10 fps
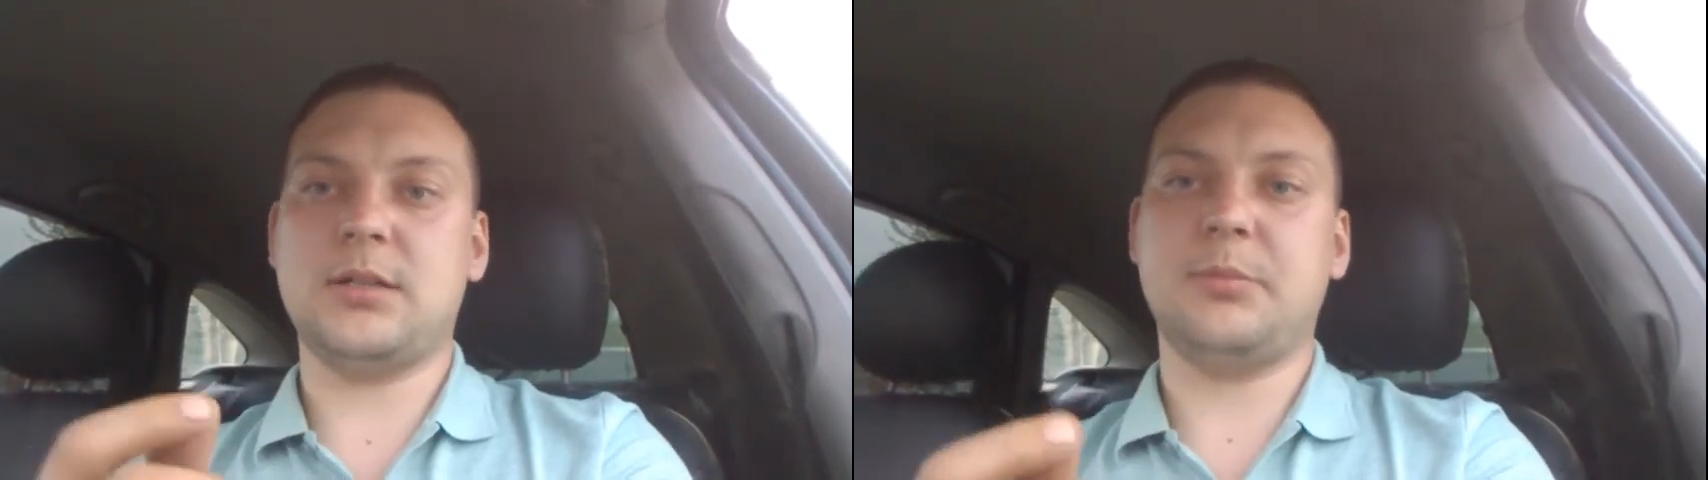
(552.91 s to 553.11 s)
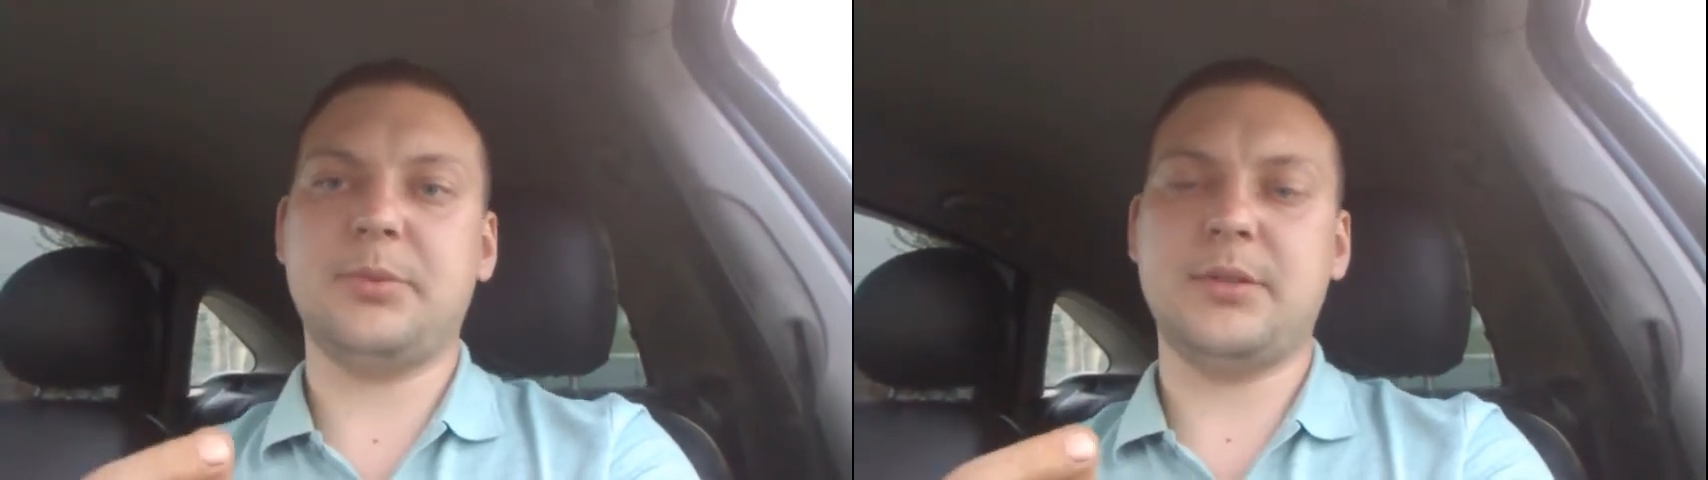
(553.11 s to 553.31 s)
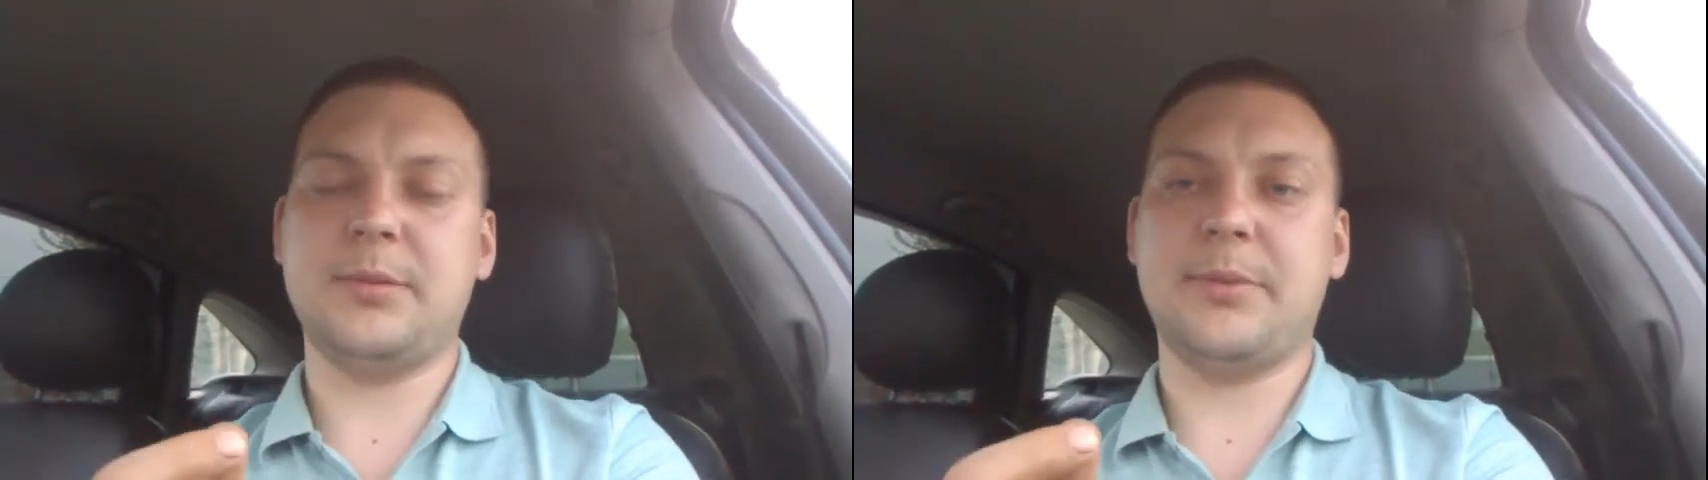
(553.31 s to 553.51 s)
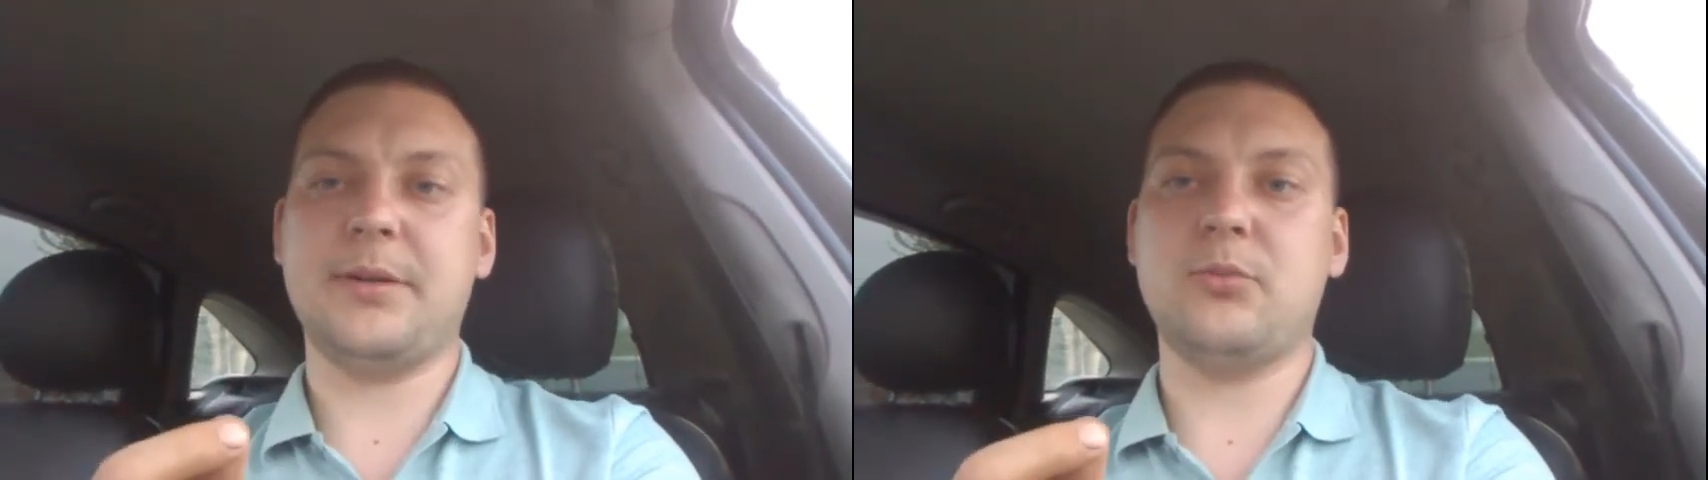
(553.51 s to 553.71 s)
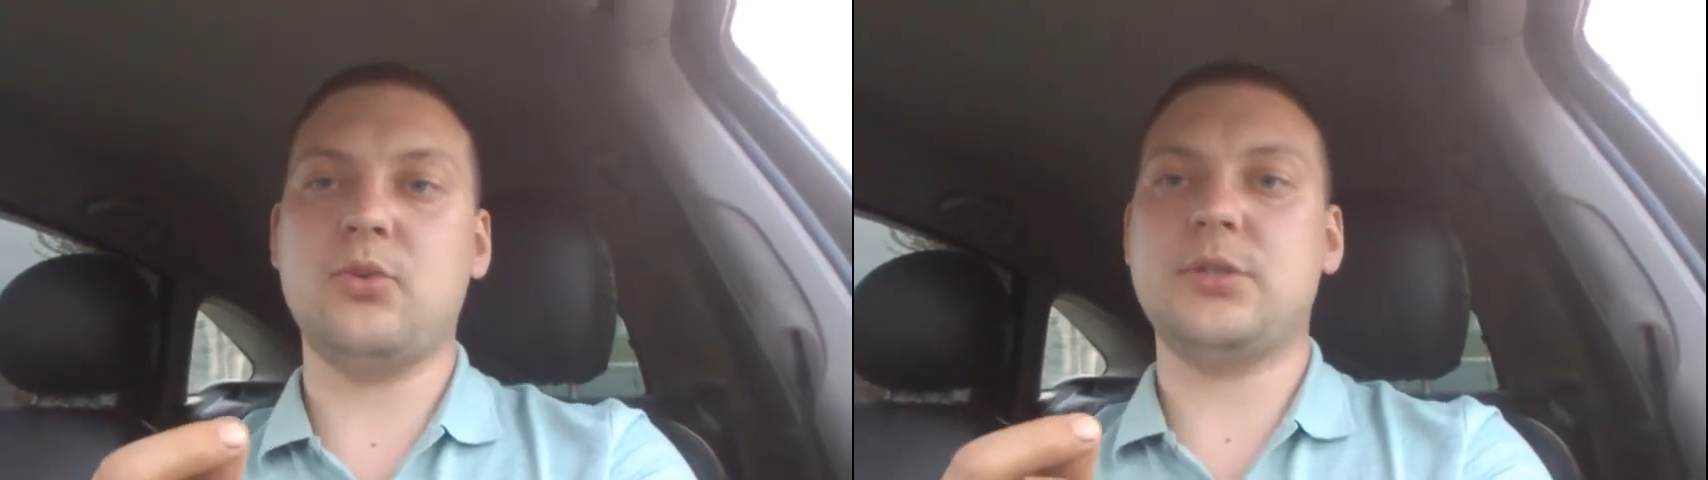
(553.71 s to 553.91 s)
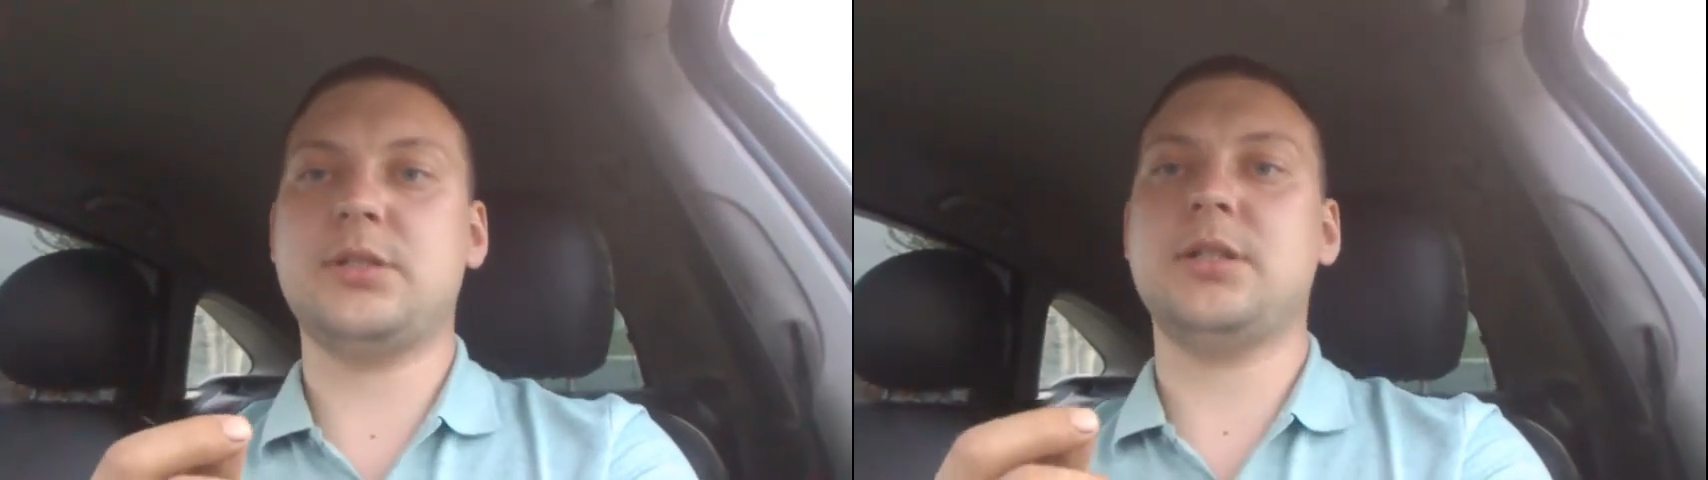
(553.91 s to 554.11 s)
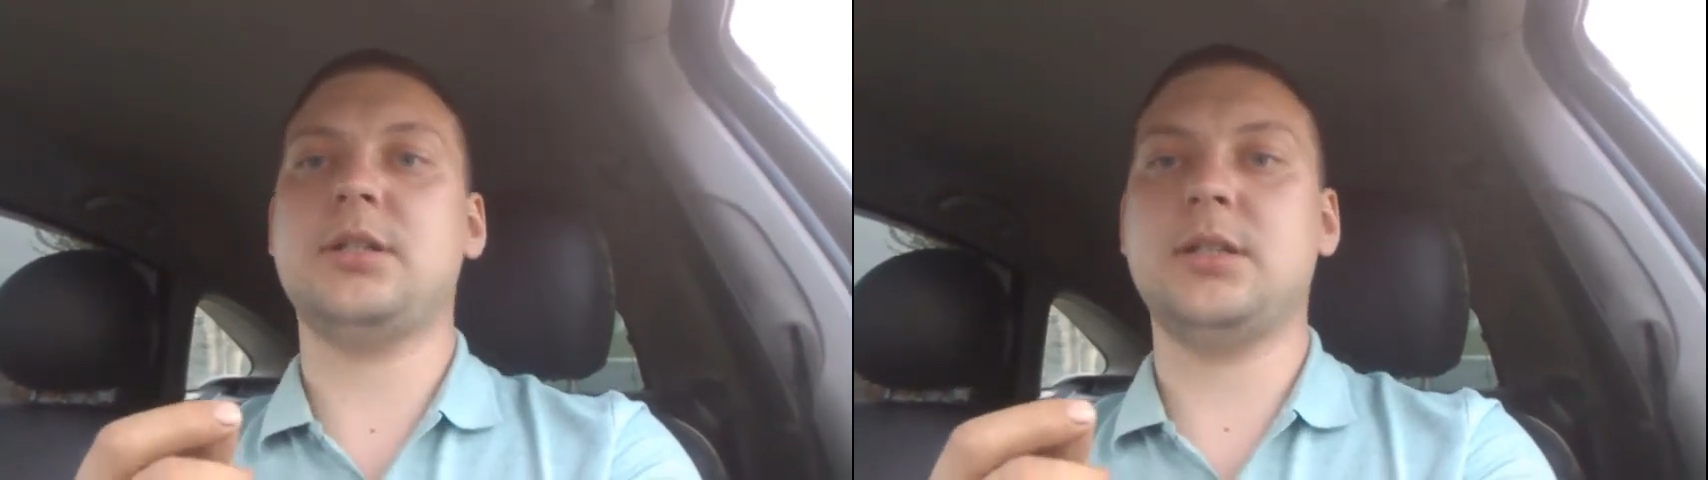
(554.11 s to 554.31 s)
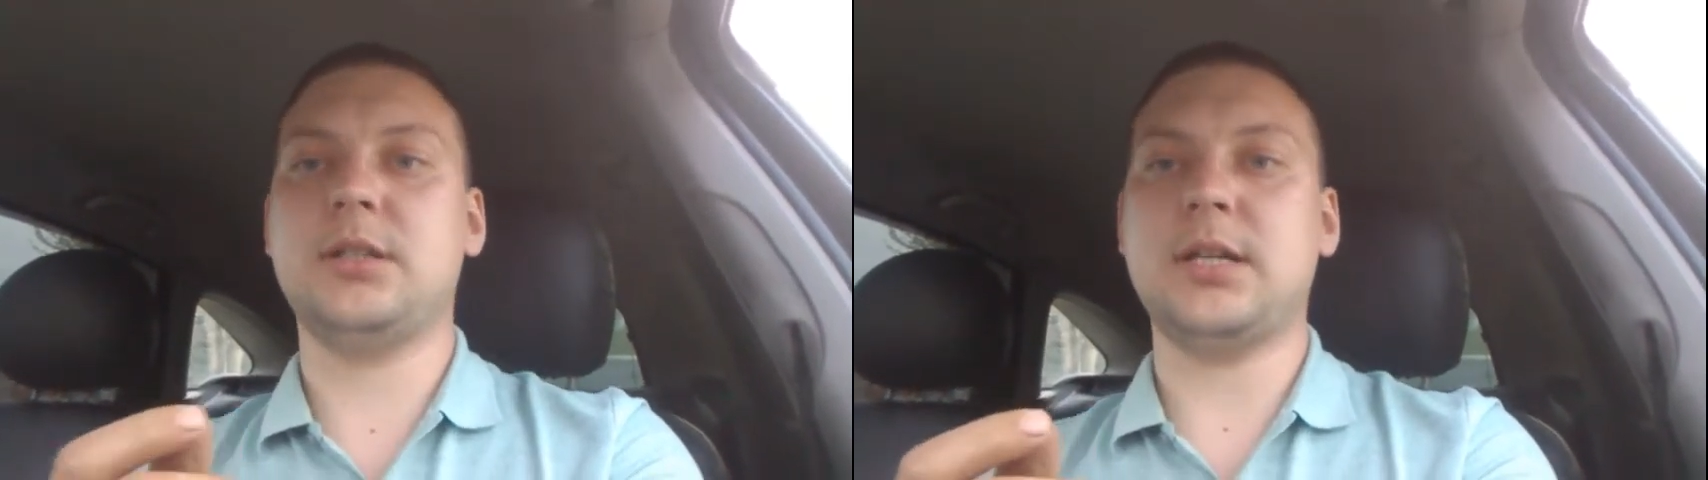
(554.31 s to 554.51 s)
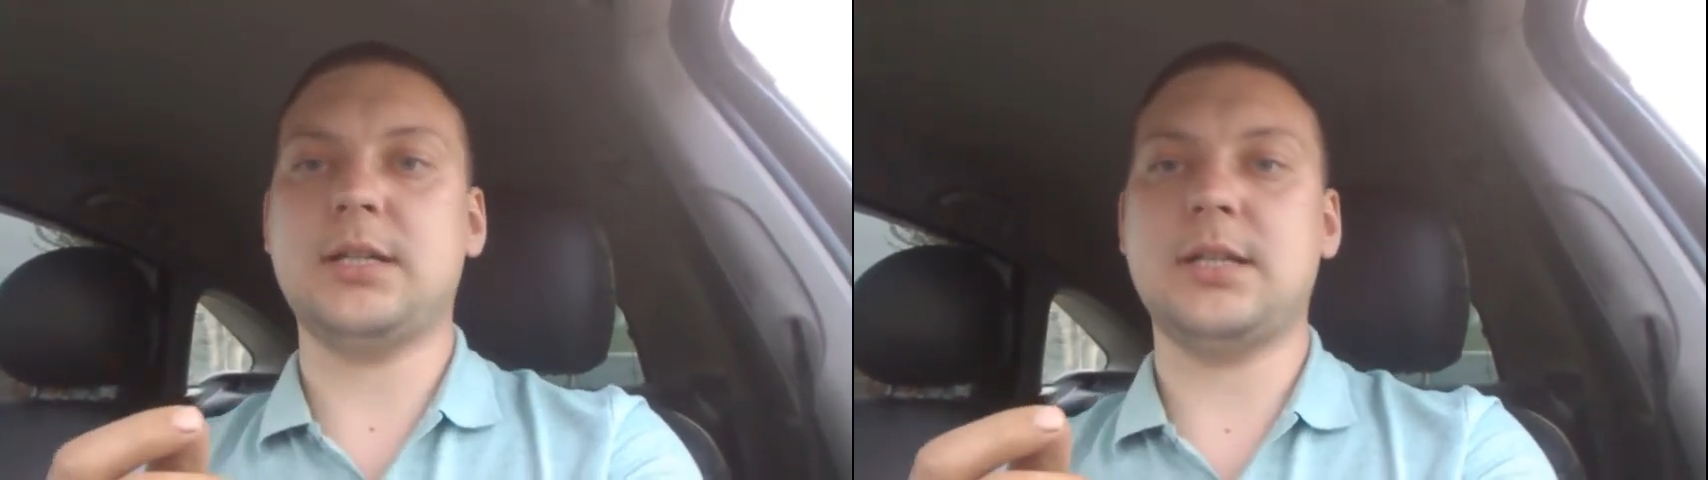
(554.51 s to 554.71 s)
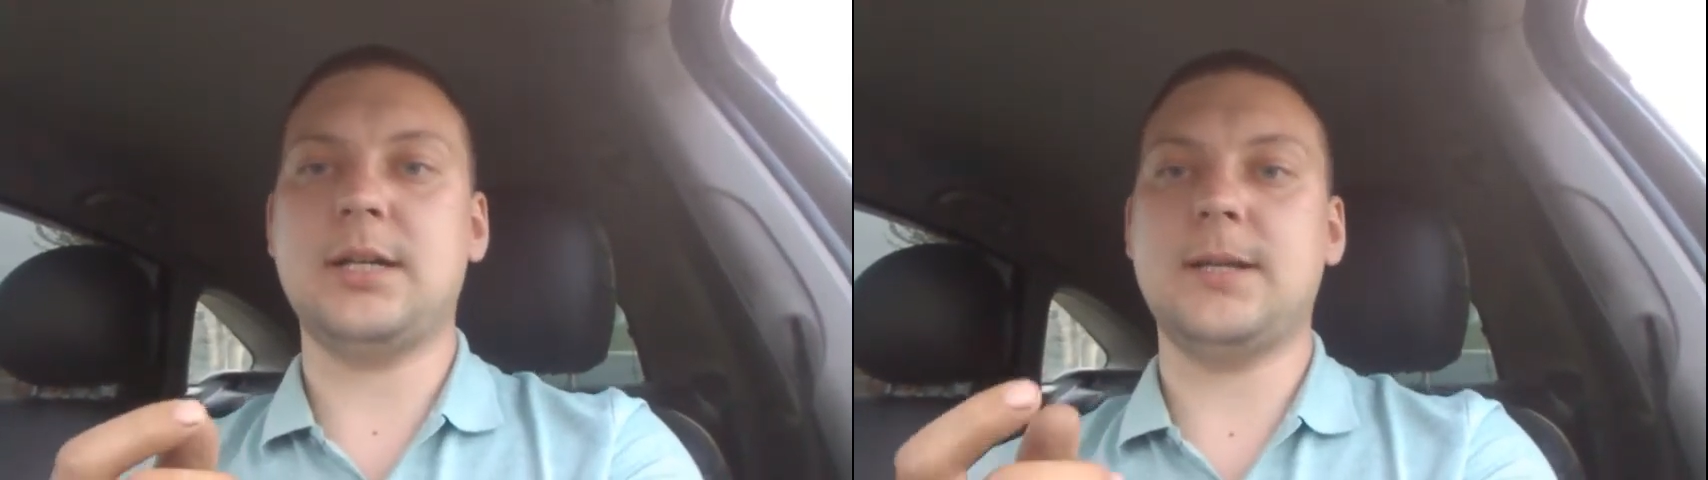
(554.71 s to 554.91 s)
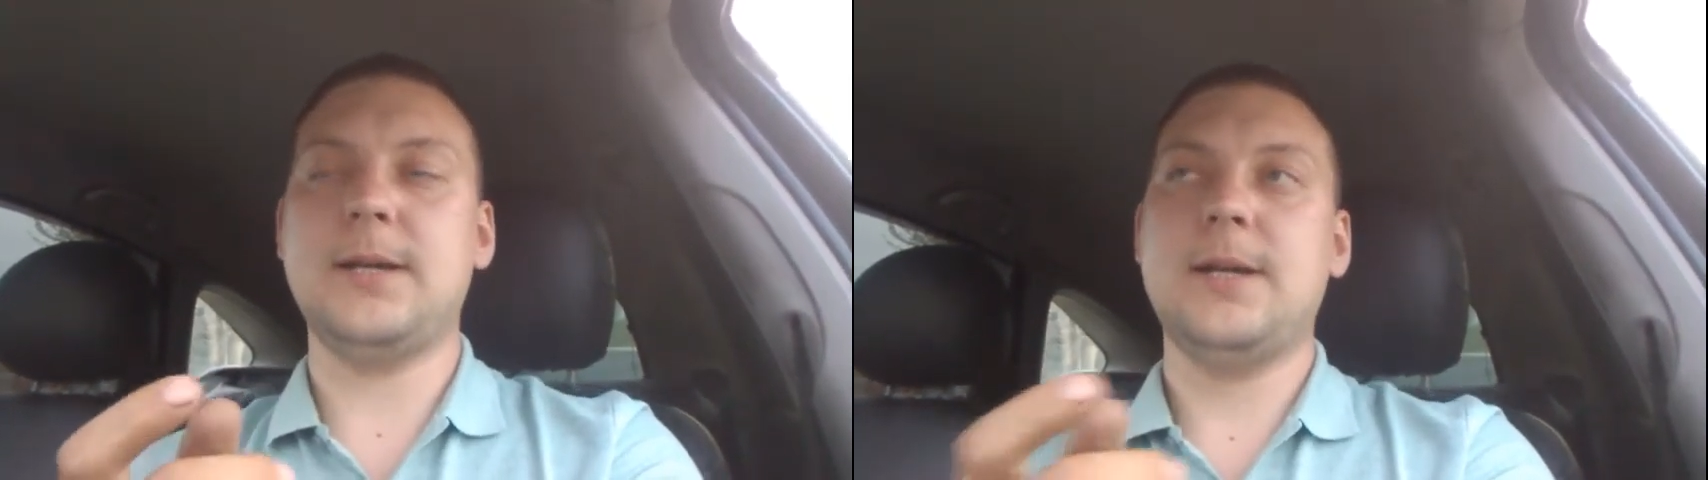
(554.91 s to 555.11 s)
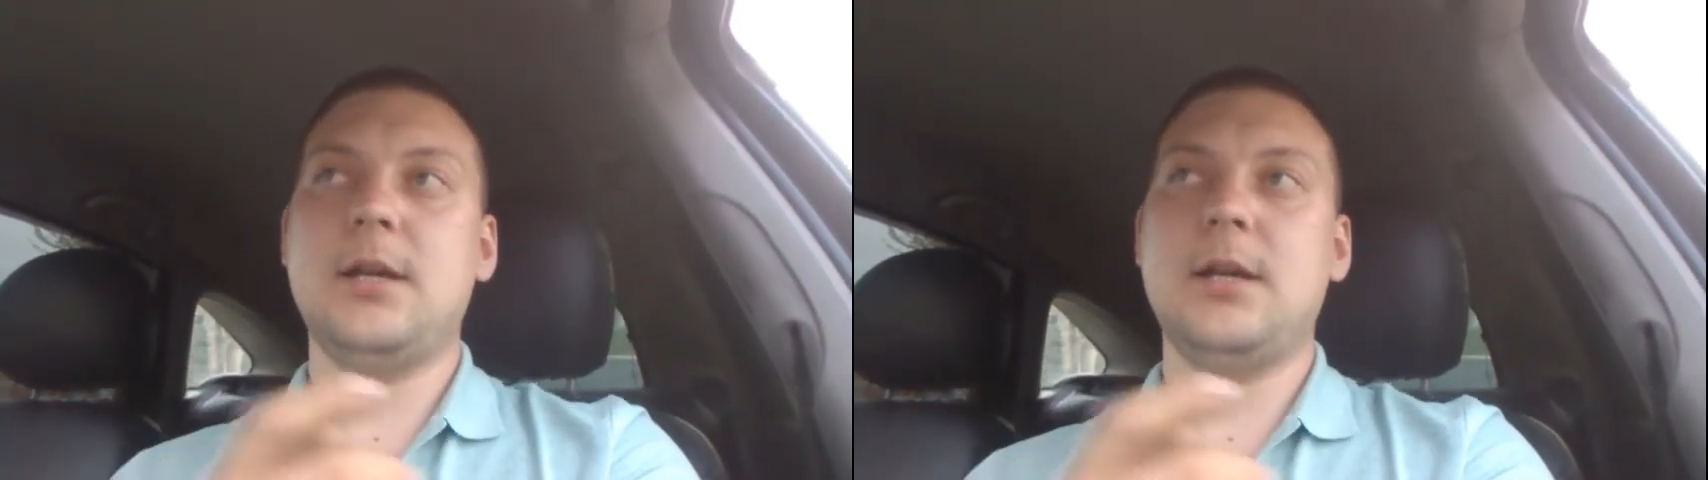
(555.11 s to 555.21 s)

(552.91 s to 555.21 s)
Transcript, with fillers: напрямую сделан и так далее.